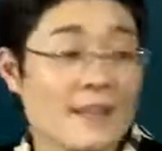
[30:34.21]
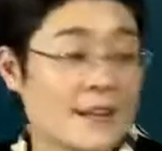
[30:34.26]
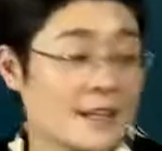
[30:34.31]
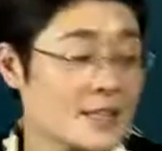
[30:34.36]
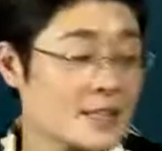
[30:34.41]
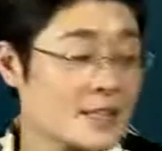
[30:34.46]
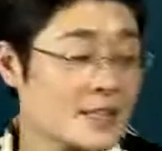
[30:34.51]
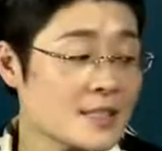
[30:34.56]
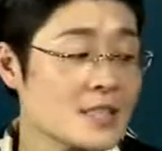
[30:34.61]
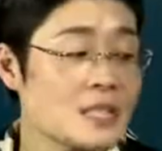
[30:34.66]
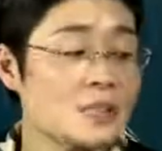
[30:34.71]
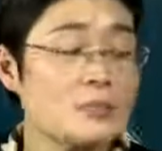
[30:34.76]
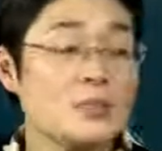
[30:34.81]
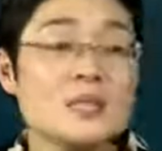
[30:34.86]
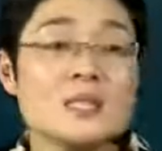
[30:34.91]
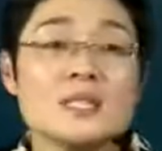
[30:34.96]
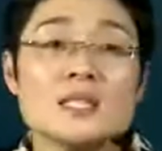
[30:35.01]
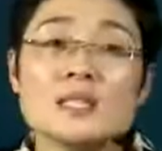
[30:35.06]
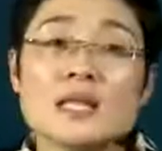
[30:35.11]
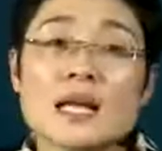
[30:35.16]
记
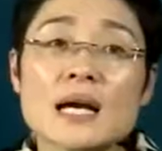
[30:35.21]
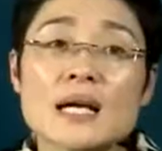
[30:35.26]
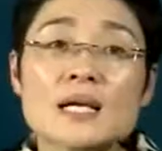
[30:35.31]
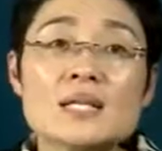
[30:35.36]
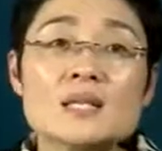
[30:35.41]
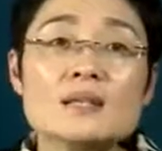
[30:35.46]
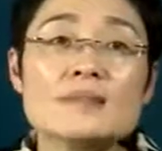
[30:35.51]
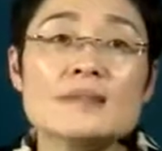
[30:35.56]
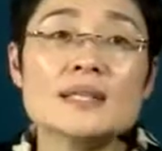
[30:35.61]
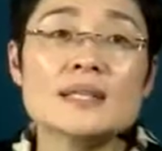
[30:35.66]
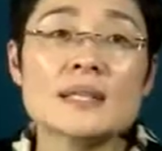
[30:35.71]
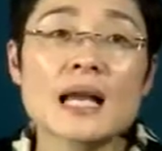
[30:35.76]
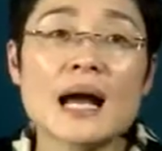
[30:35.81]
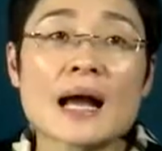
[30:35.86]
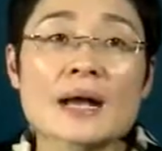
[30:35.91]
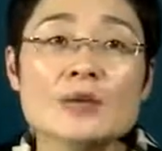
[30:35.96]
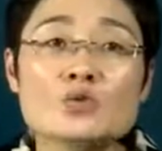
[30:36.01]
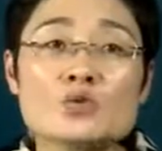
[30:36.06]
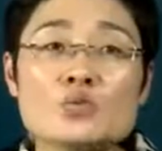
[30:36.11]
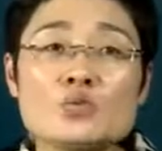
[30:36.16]
笔记啦，各位
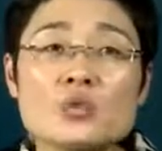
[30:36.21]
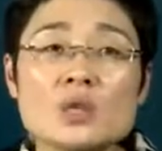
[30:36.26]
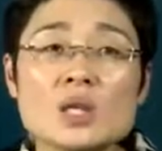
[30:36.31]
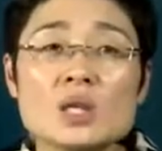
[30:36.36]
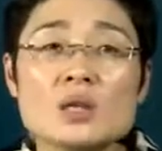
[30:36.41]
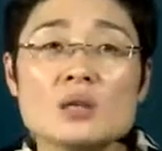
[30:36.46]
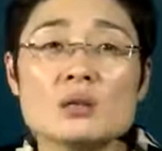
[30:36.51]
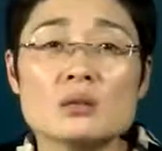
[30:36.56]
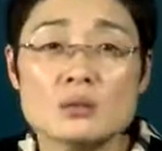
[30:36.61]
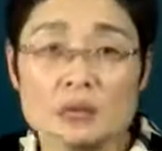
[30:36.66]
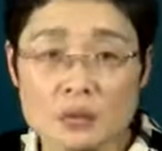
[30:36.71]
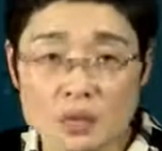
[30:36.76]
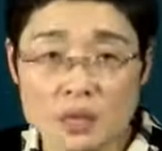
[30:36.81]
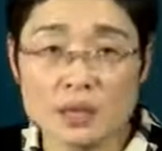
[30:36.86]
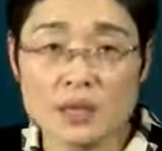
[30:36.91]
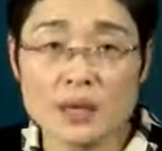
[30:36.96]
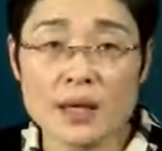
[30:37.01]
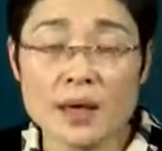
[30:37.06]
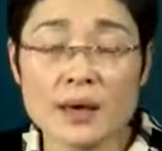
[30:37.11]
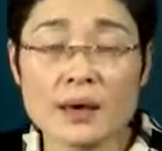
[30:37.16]
达兄弟，
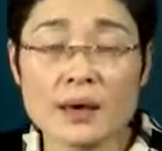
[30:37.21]
写